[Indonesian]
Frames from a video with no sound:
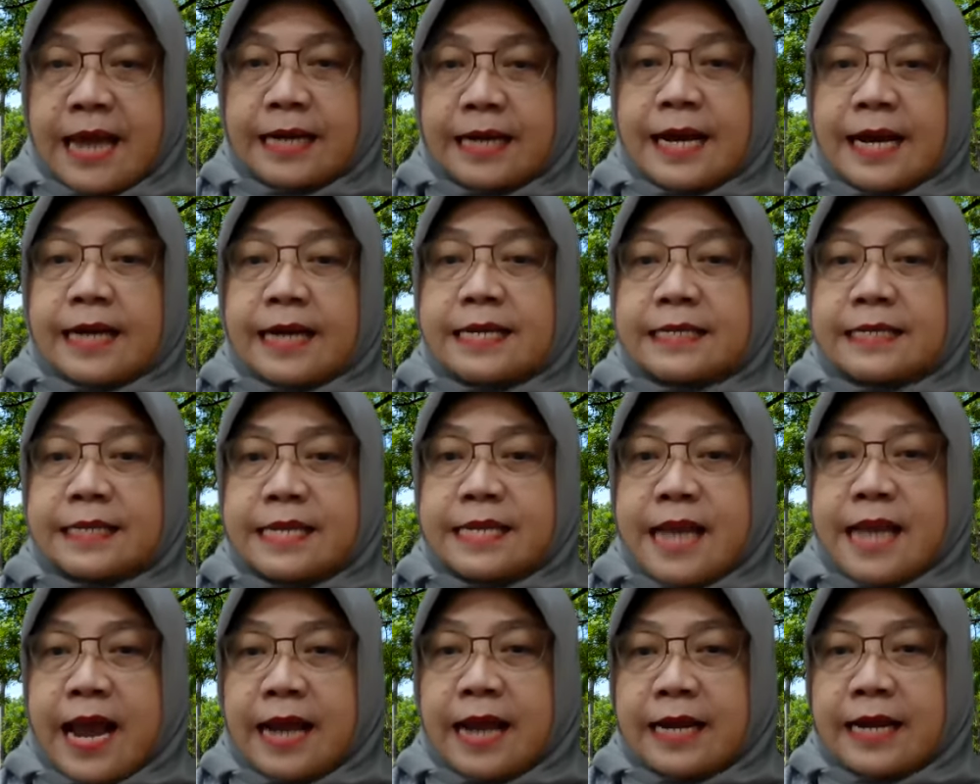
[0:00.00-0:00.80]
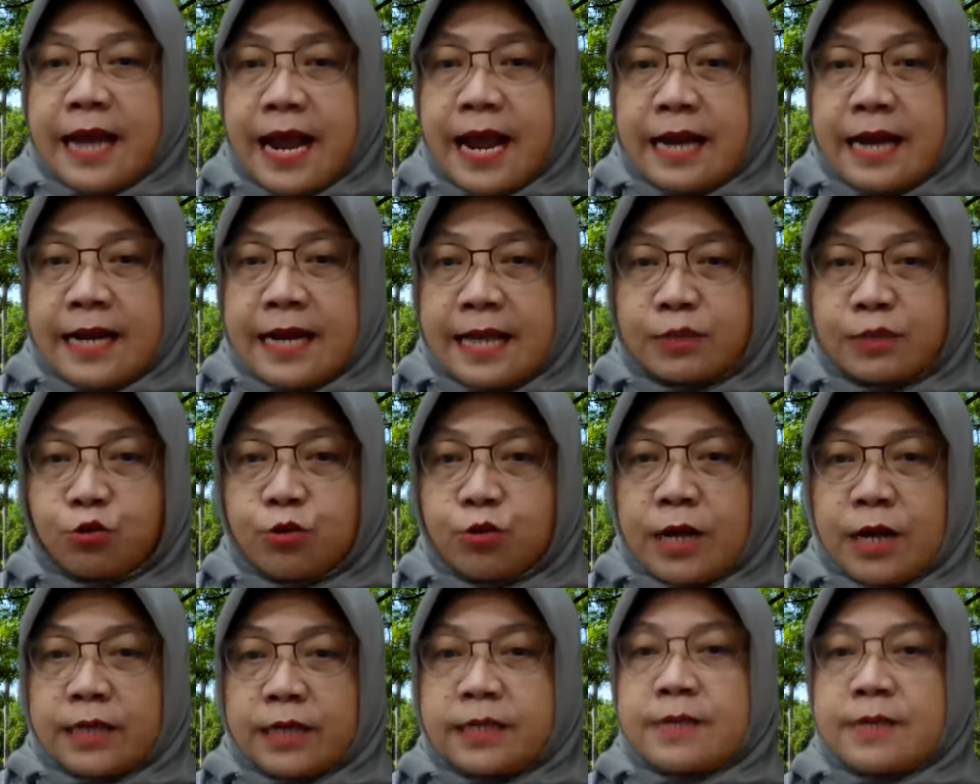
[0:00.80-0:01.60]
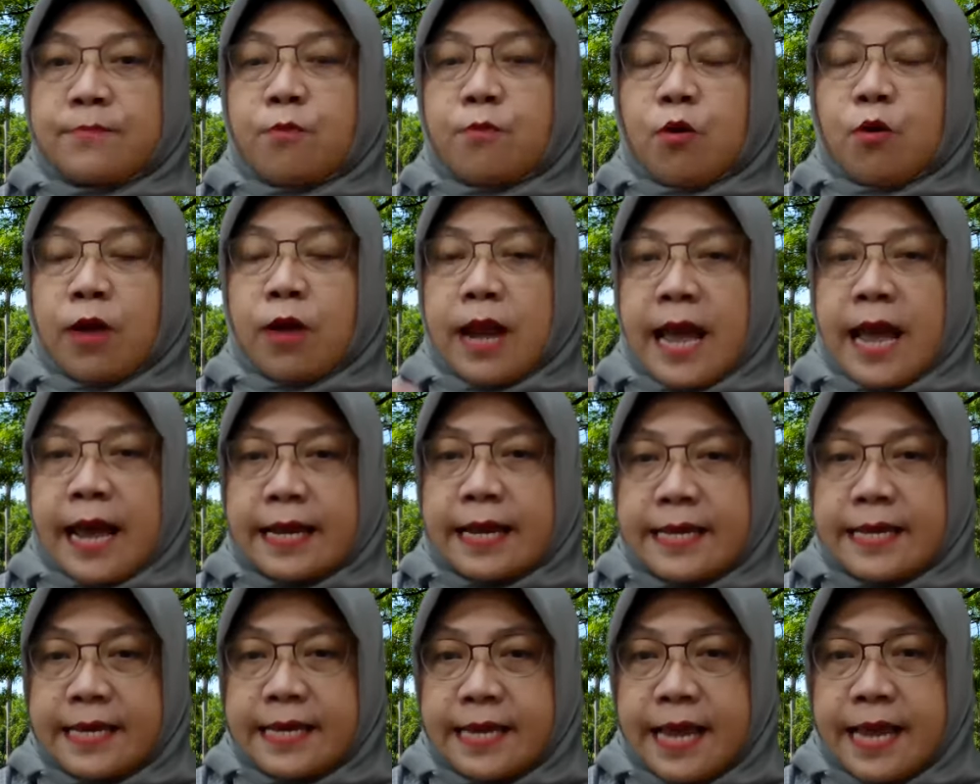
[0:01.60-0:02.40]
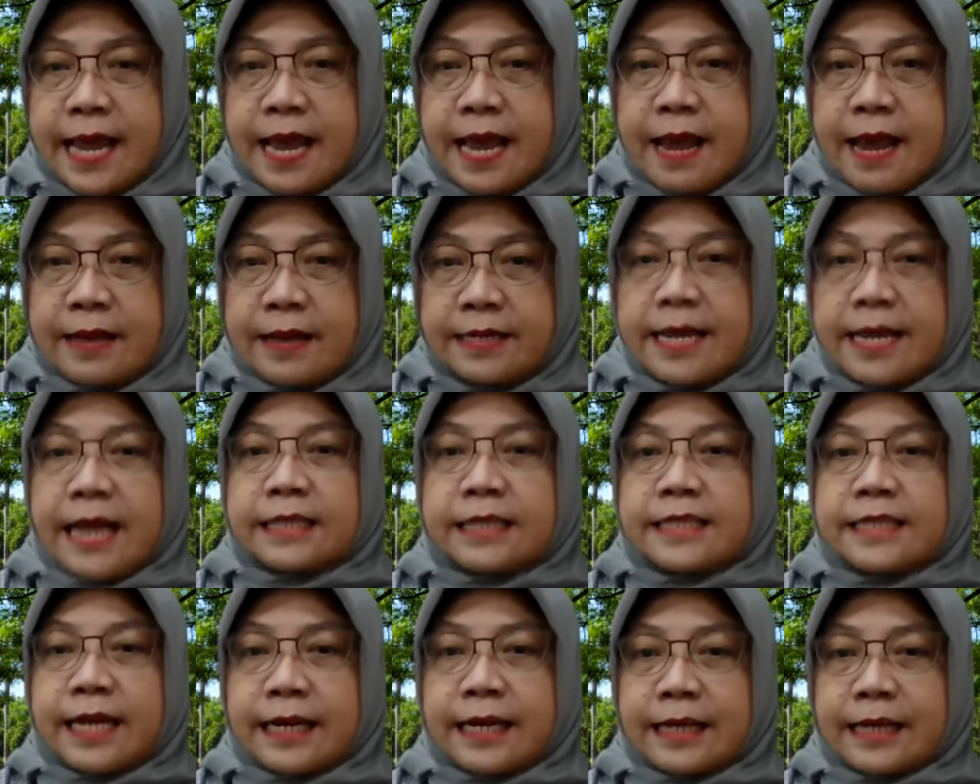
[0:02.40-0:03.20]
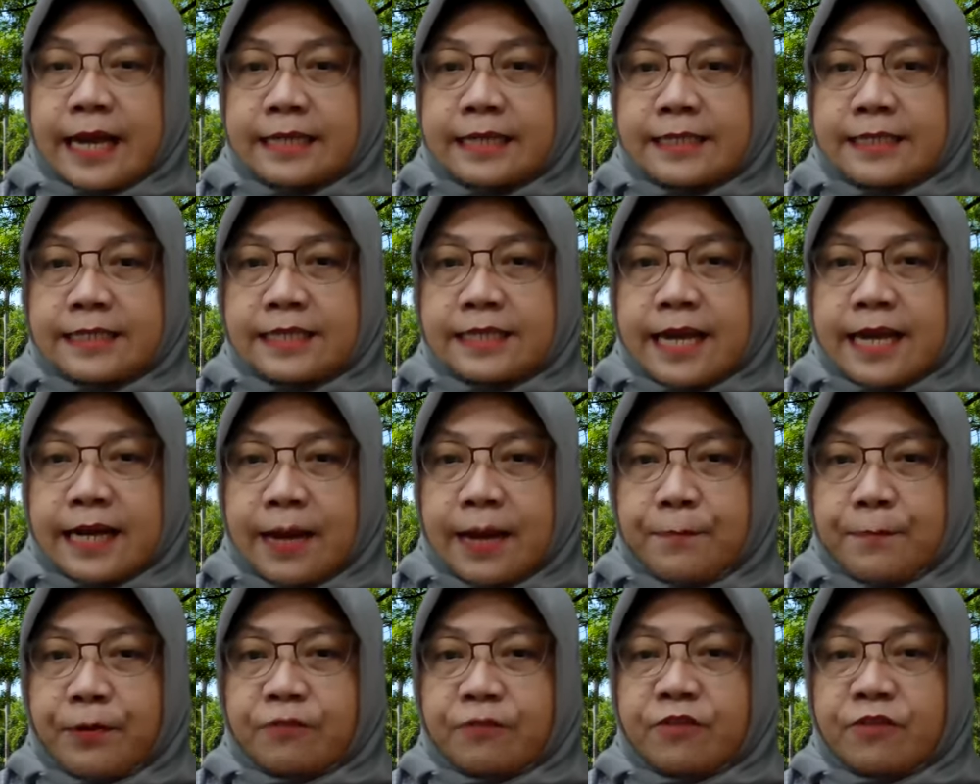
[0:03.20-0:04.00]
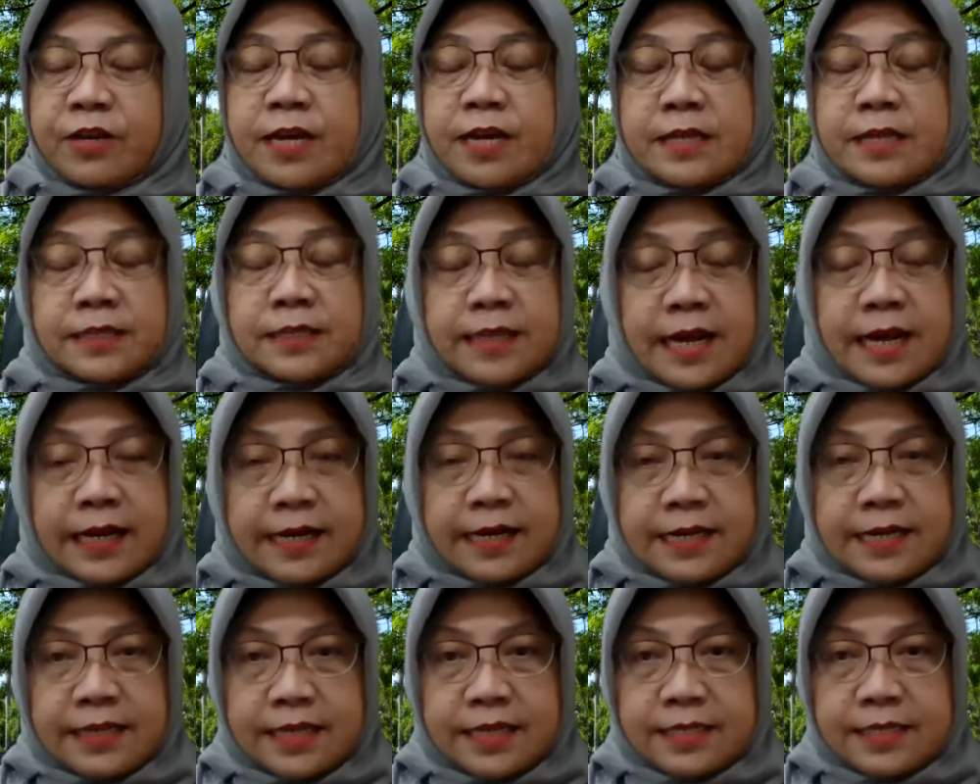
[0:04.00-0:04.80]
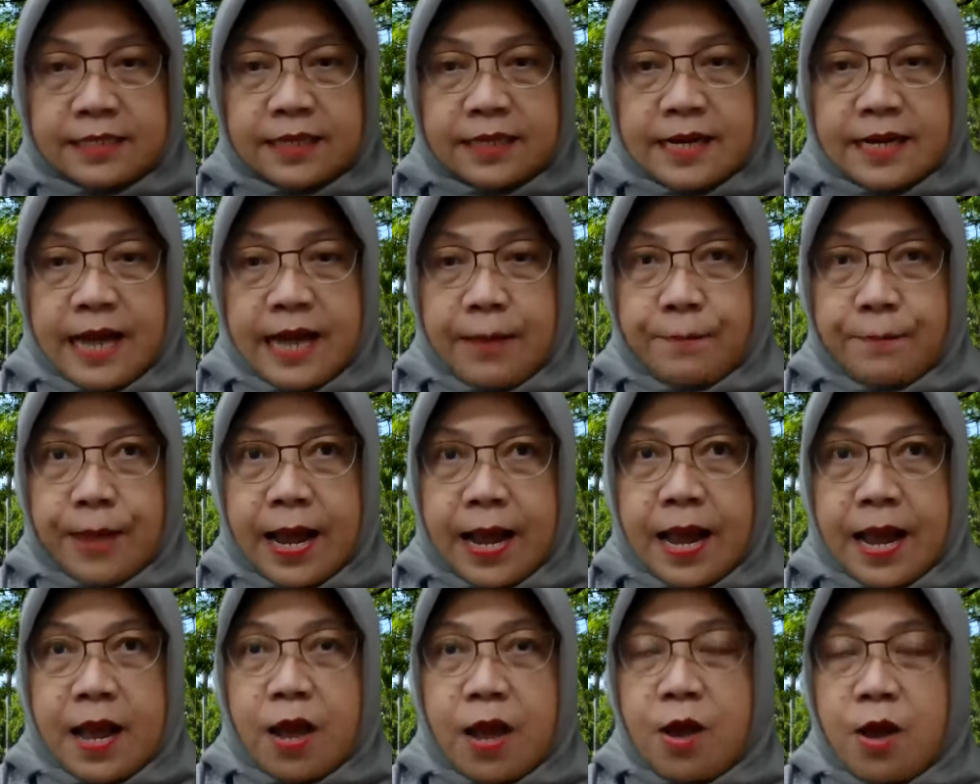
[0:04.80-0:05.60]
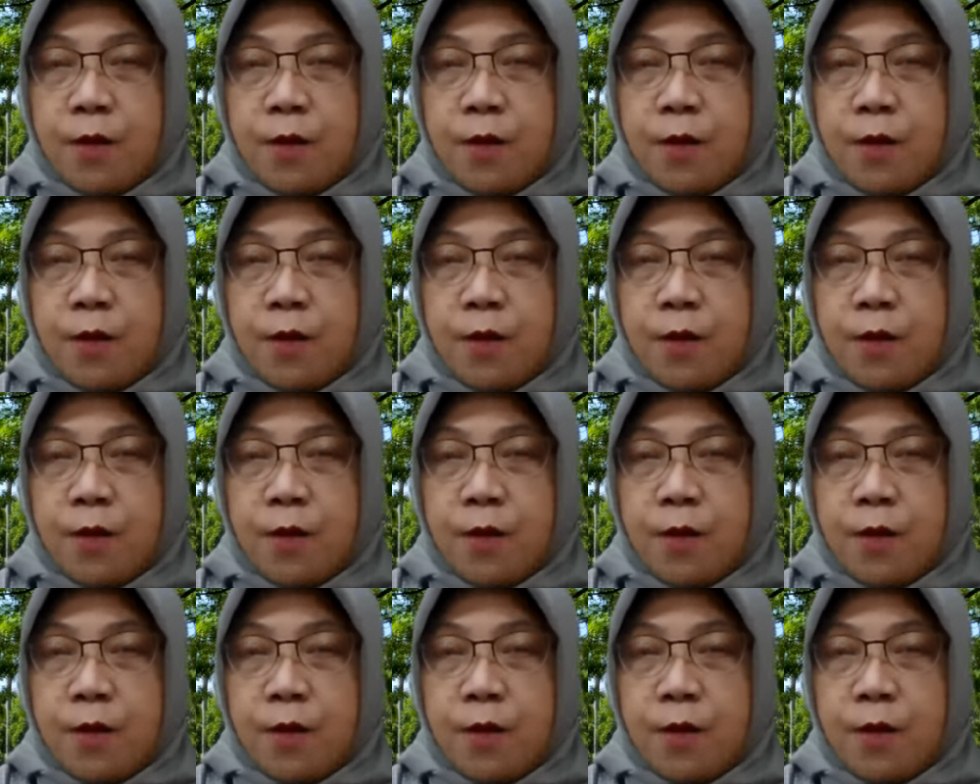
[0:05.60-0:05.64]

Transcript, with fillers: Nah, di sini anak-anak sudah dimulai diajarkan secara berpikir secara kritis. Kenapa?